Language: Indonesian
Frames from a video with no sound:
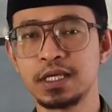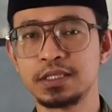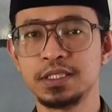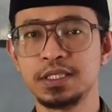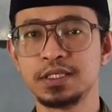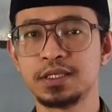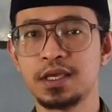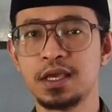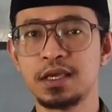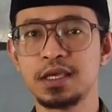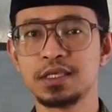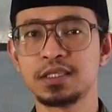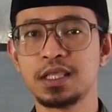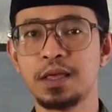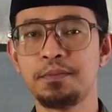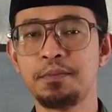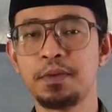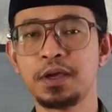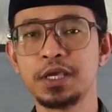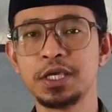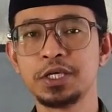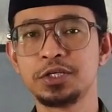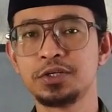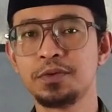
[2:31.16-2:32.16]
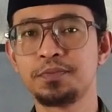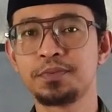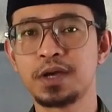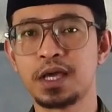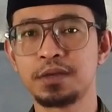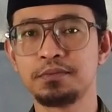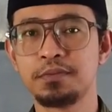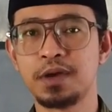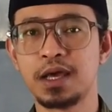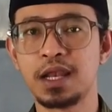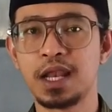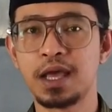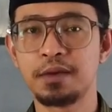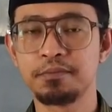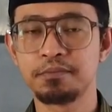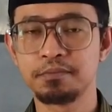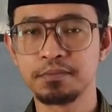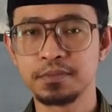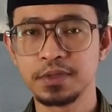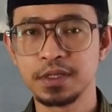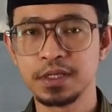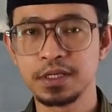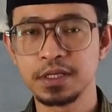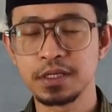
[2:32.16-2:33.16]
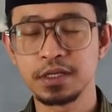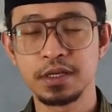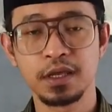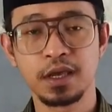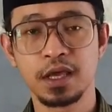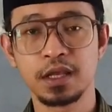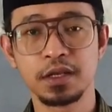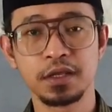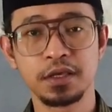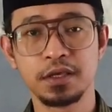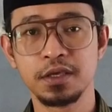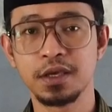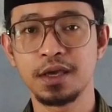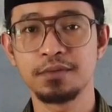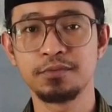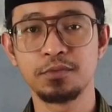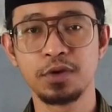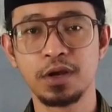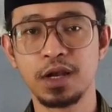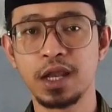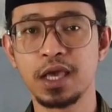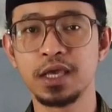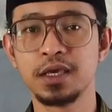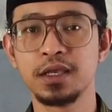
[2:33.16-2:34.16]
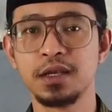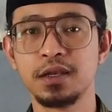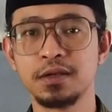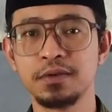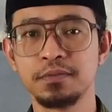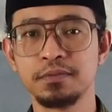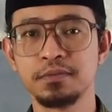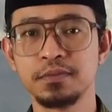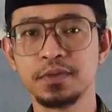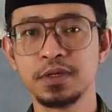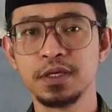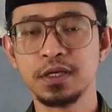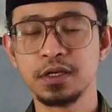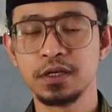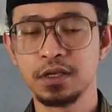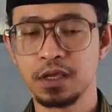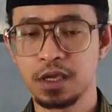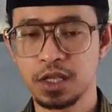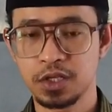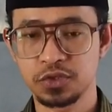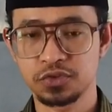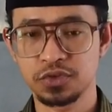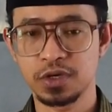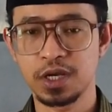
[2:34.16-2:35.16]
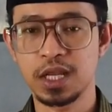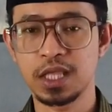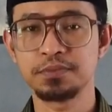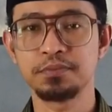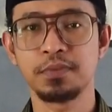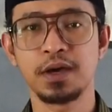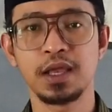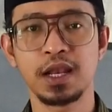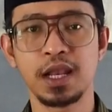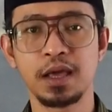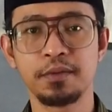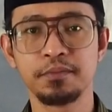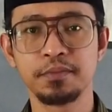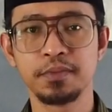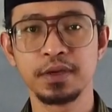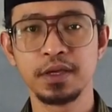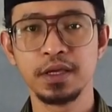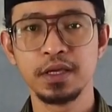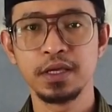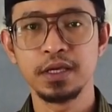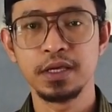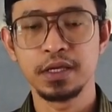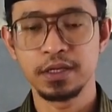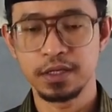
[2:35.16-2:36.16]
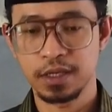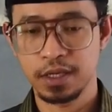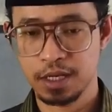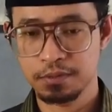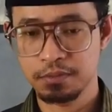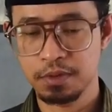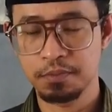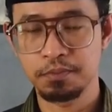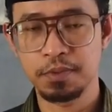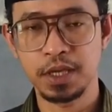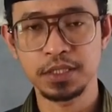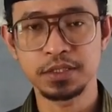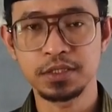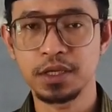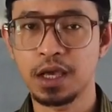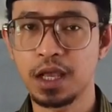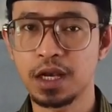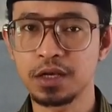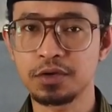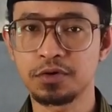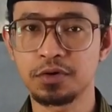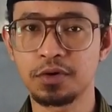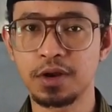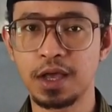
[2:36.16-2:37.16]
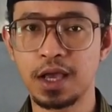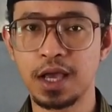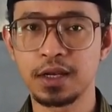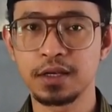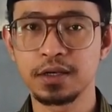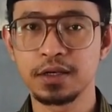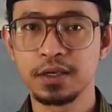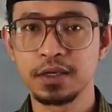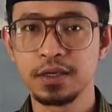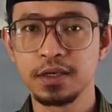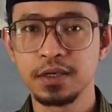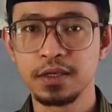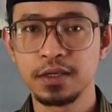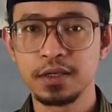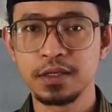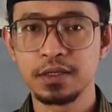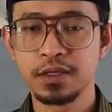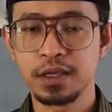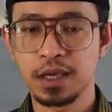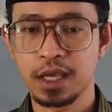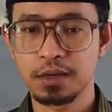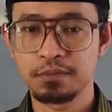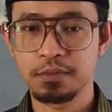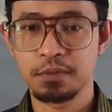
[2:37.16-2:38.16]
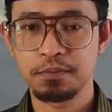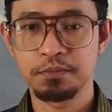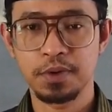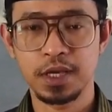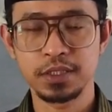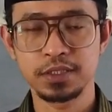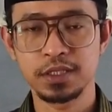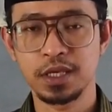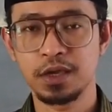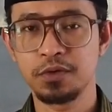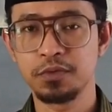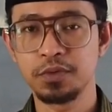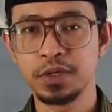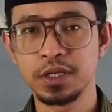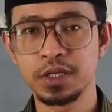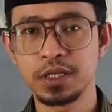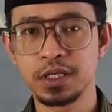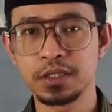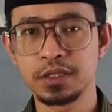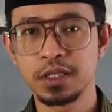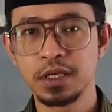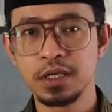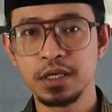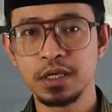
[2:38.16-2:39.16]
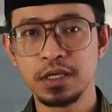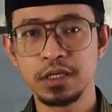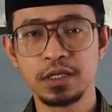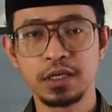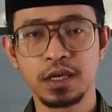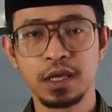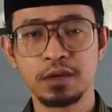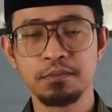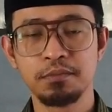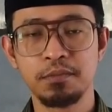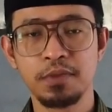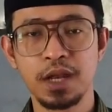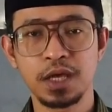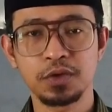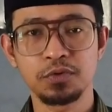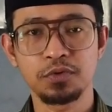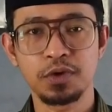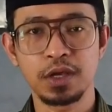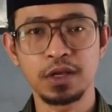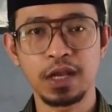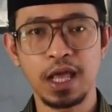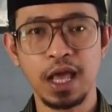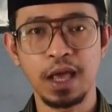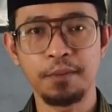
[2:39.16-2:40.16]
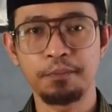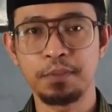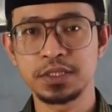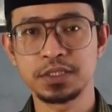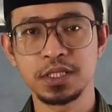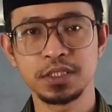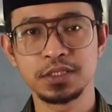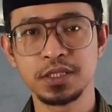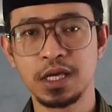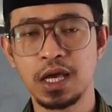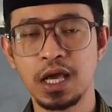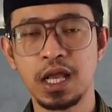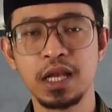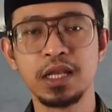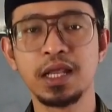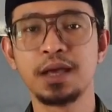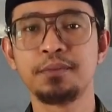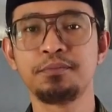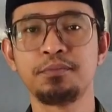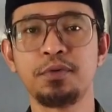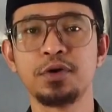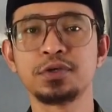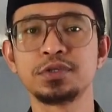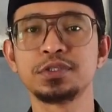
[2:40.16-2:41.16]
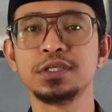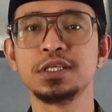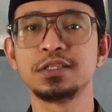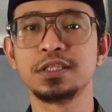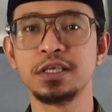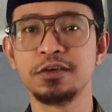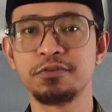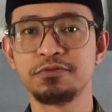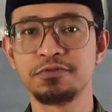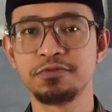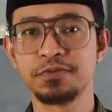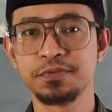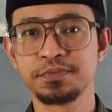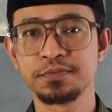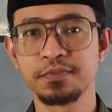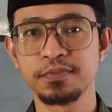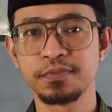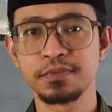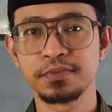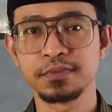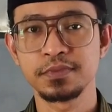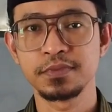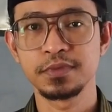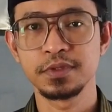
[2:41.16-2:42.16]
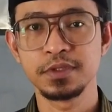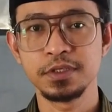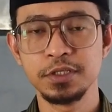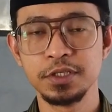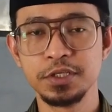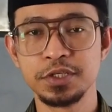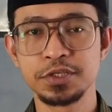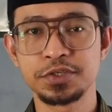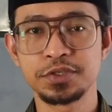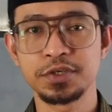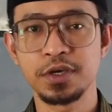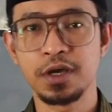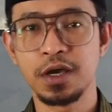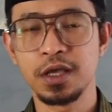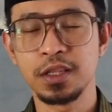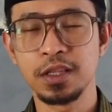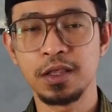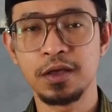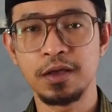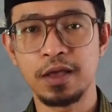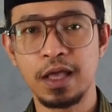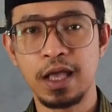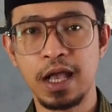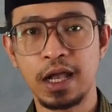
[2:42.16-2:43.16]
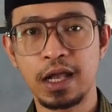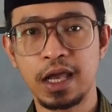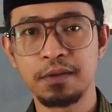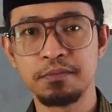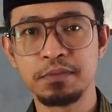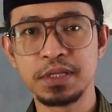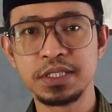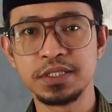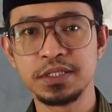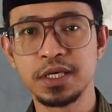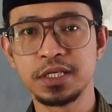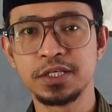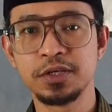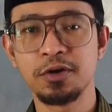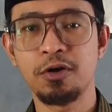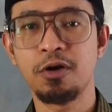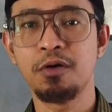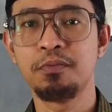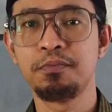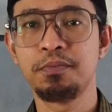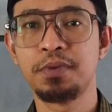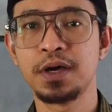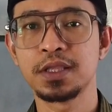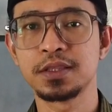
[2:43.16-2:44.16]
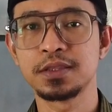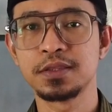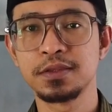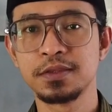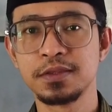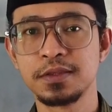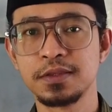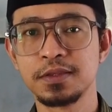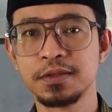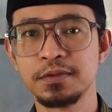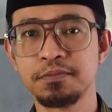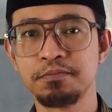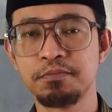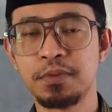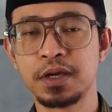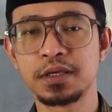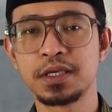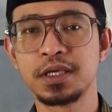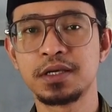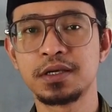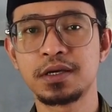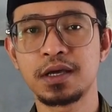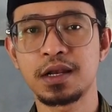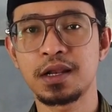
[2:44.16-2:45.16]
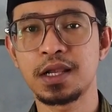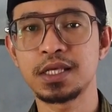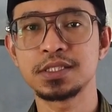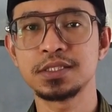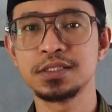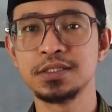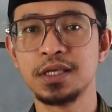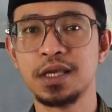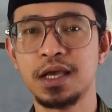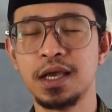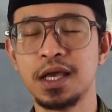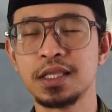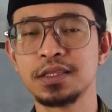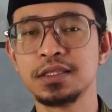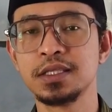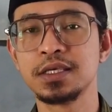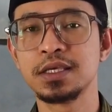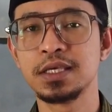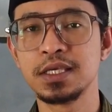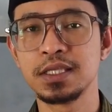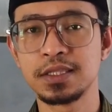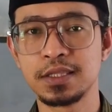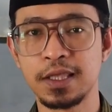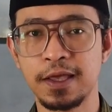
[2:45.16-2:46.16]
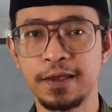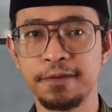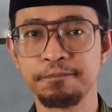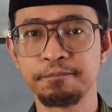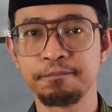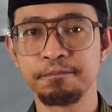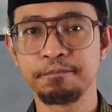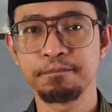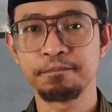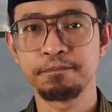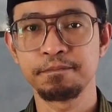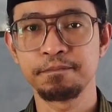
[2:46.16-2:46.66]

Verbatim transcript: Ketika kita menghidupkan malam dengan giyamul lail, dengan sholat malam, dengan membaca Al-Quran, dengan membaca wirid, dengan melakukan apa saja hal yang positif, insya Allah akan menjadi obat bagi kerasnya hati kita.